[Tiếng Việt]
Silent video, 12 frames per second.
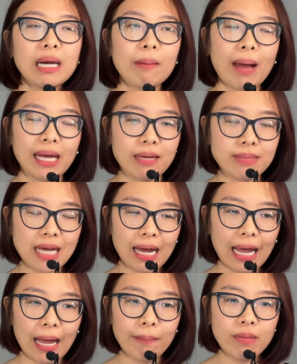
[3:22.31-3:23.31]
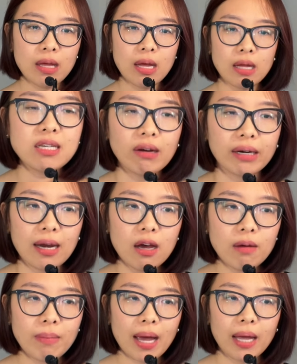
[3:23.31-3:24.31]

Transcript: mình làm bài kiểm tra kém, mình sẽ trượt cái